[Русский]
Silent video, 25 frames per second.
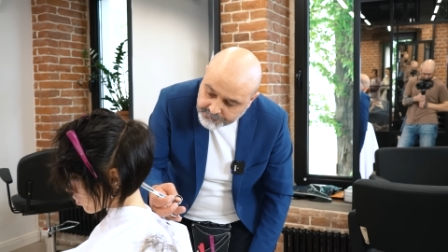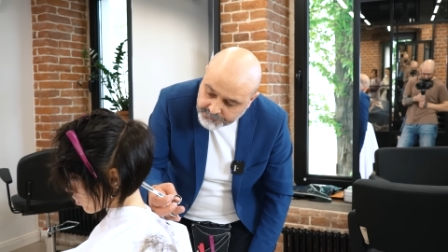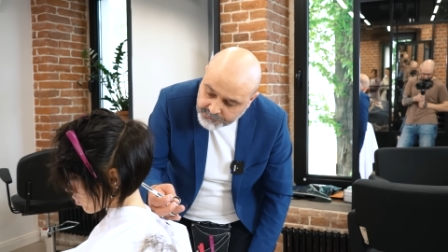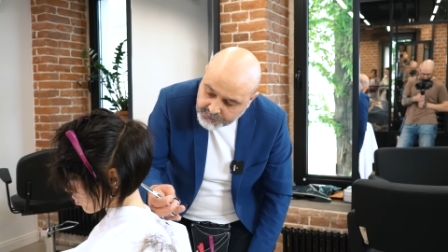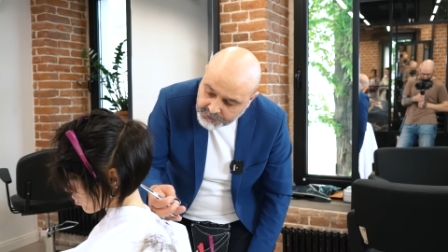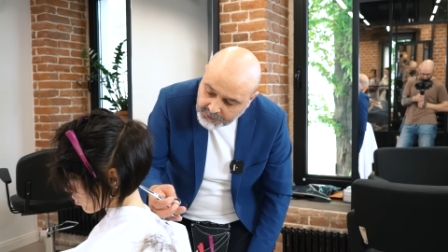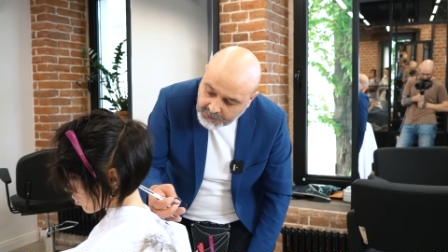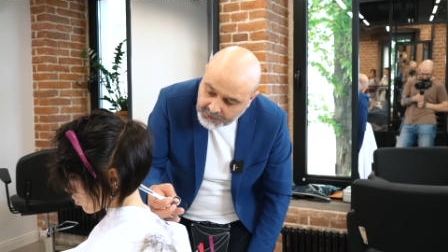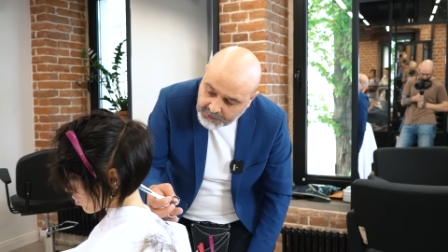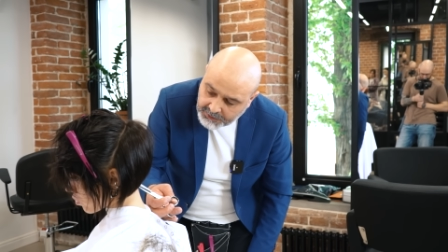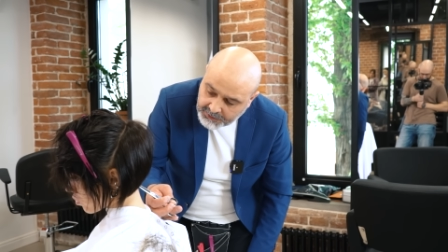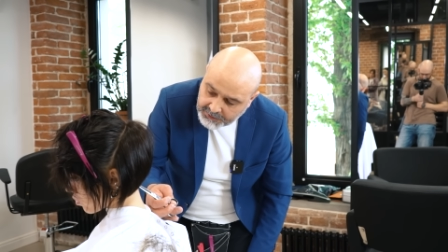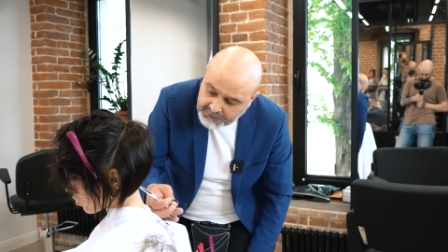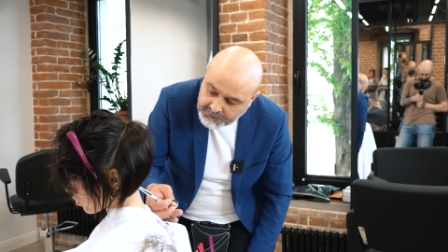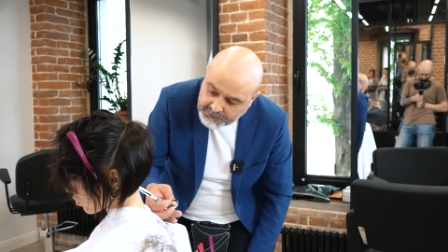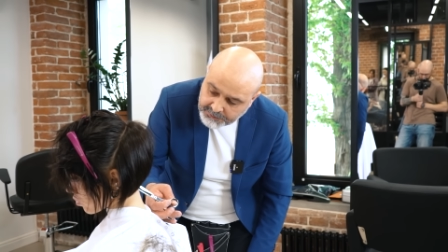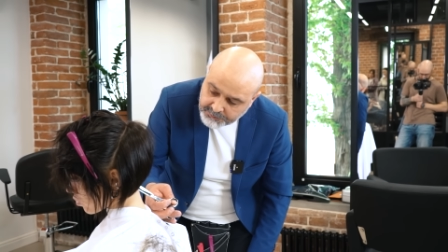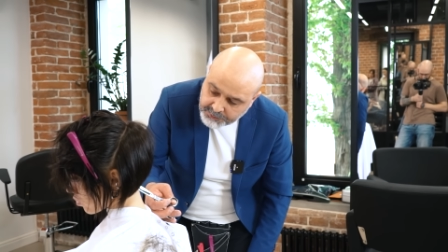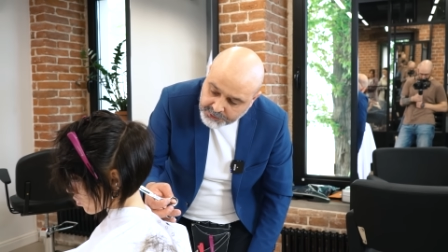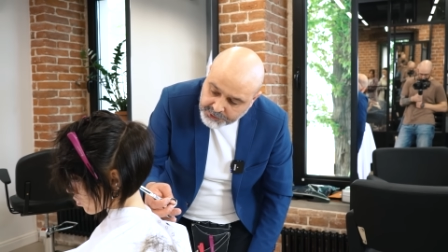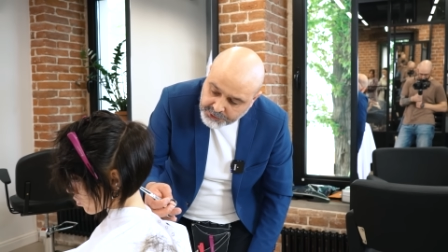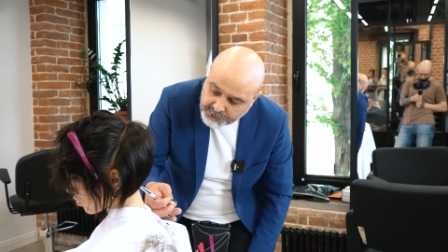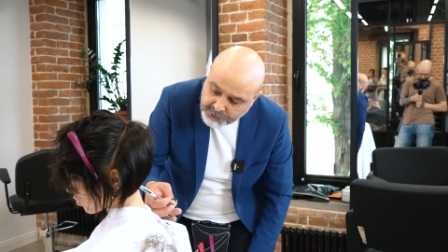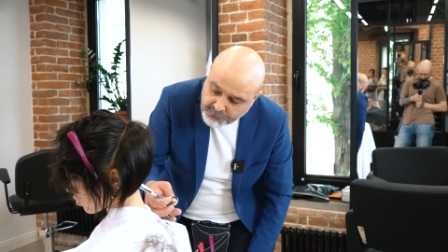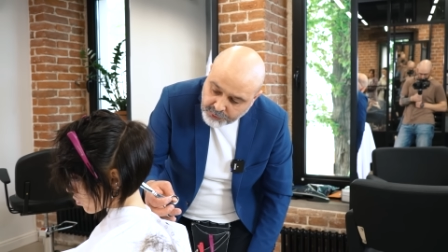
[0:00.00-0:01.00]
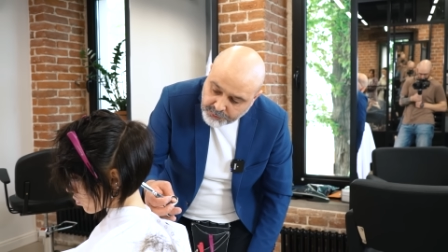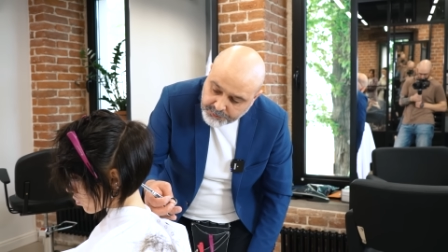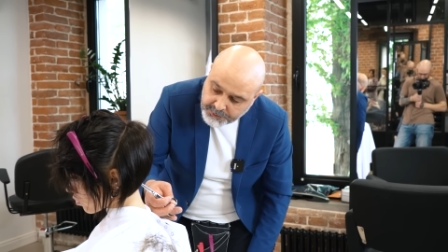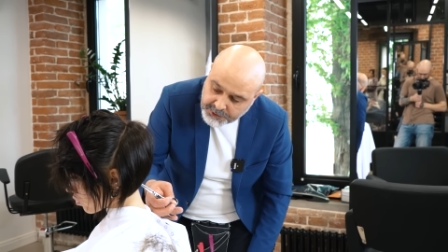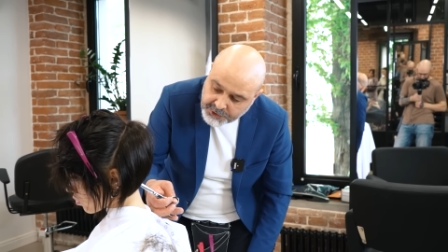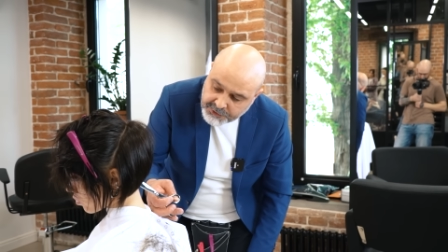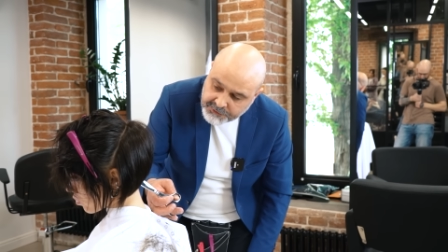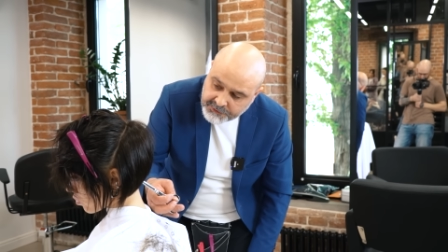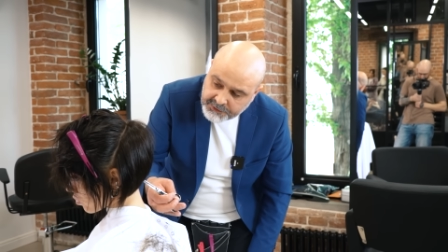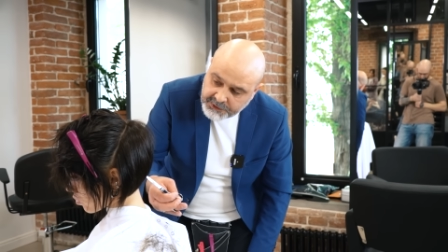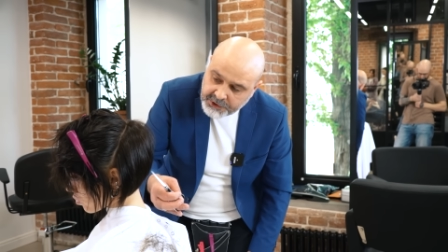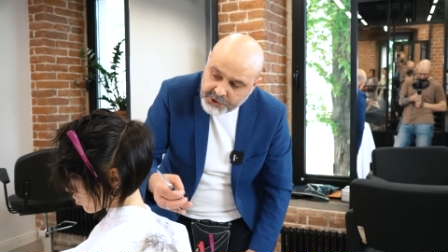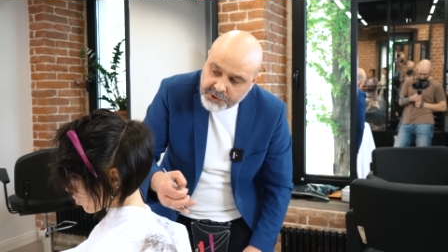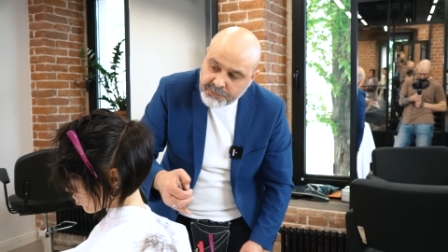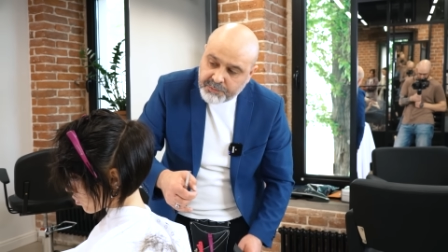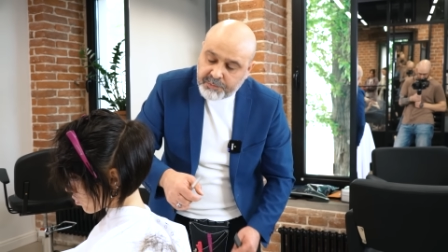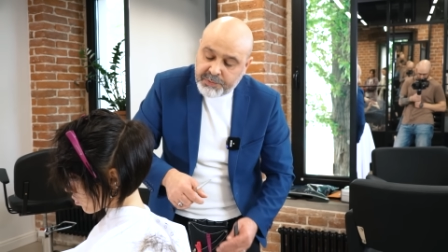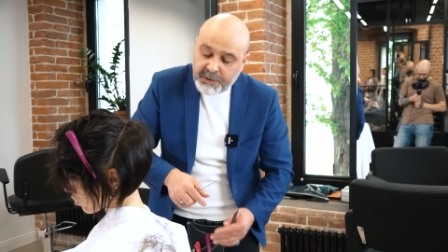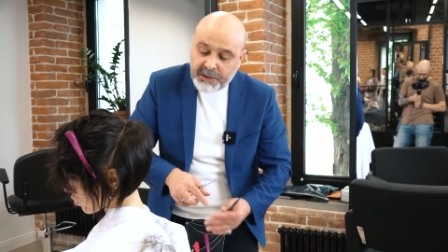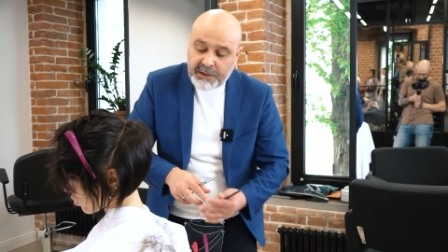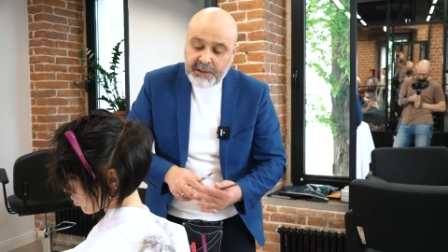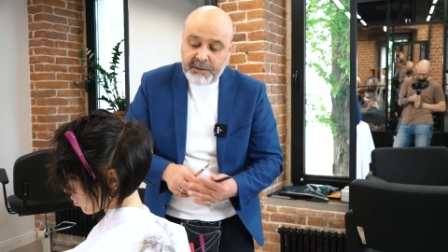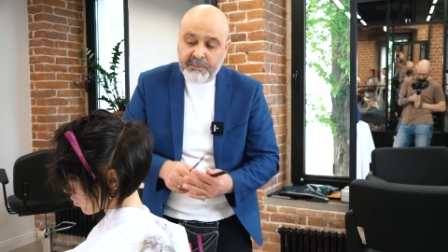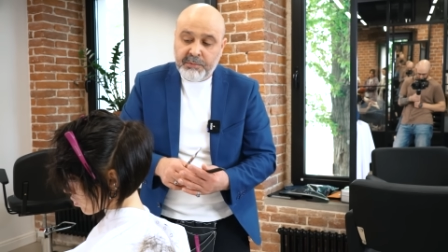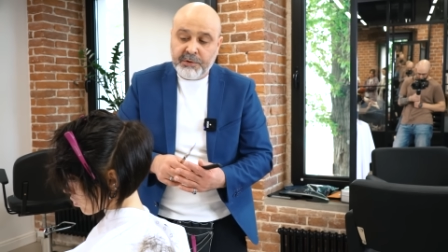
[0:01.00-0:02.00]
Ты А, либо ты не умеешь стричь,
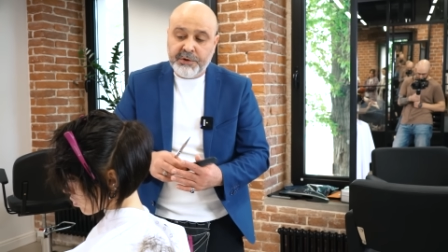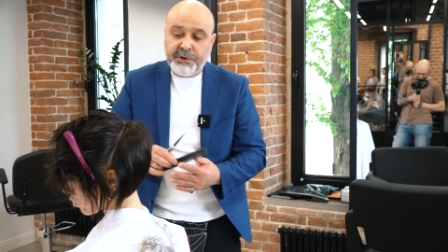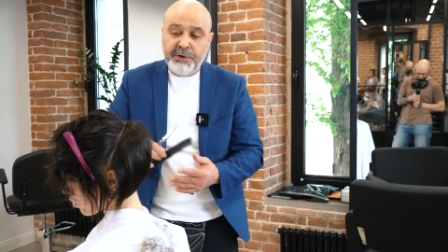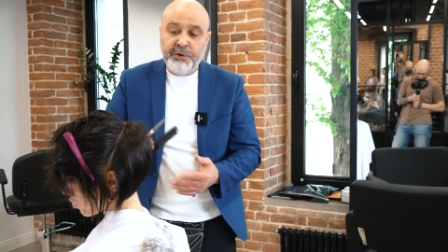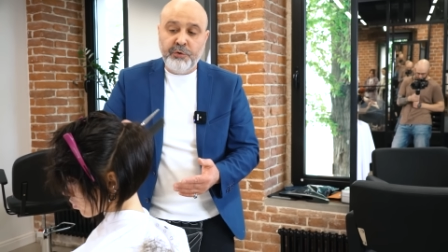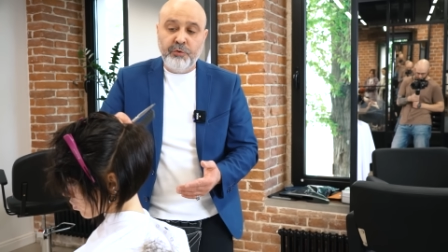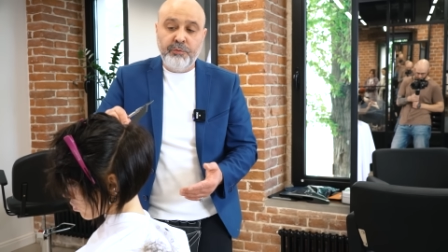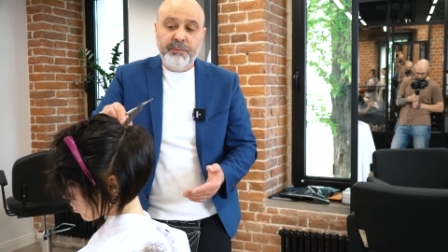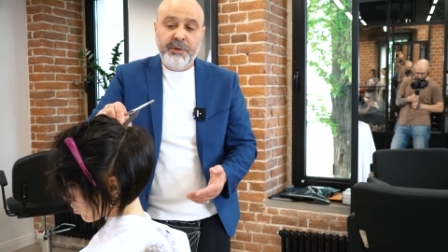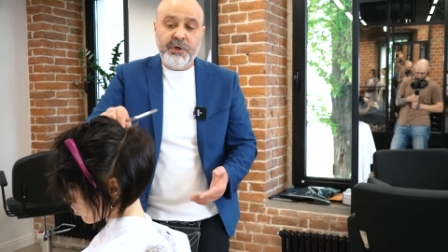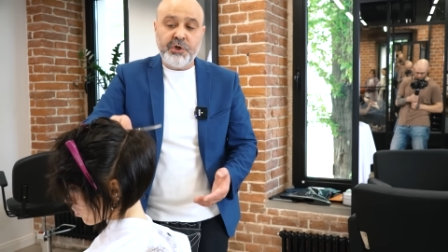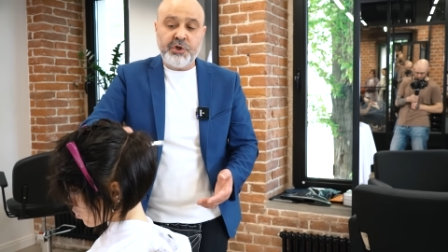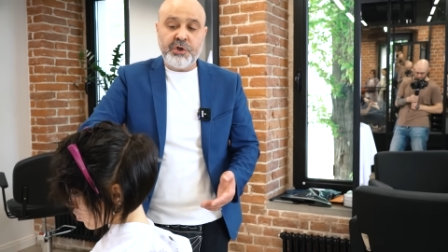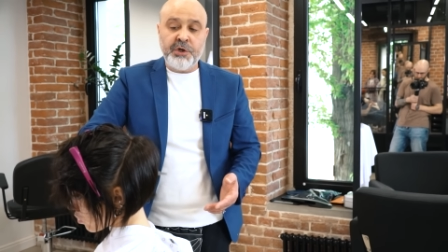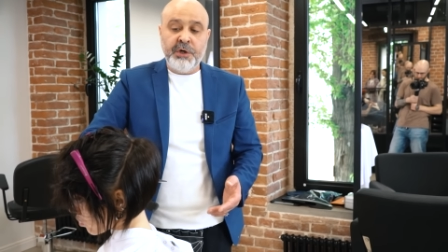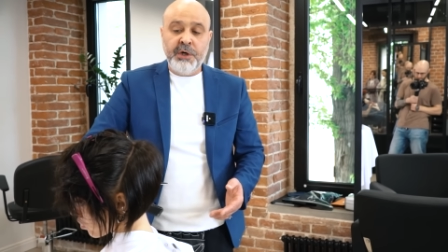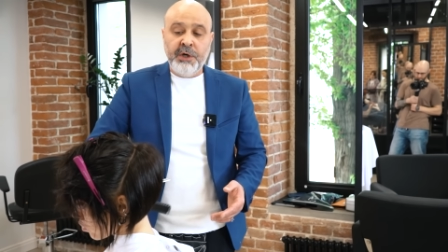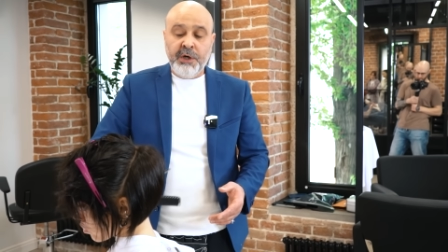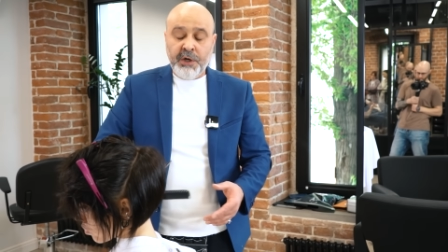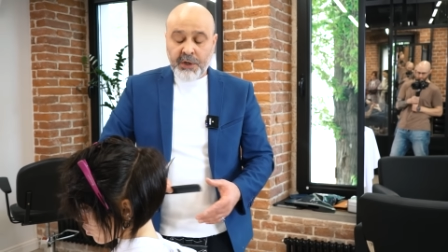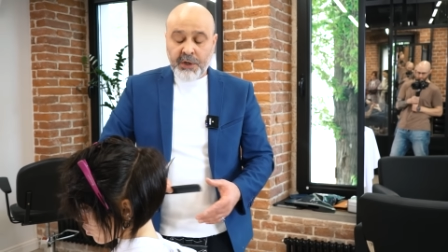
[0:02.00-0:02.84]
Б, либо ты не умеешь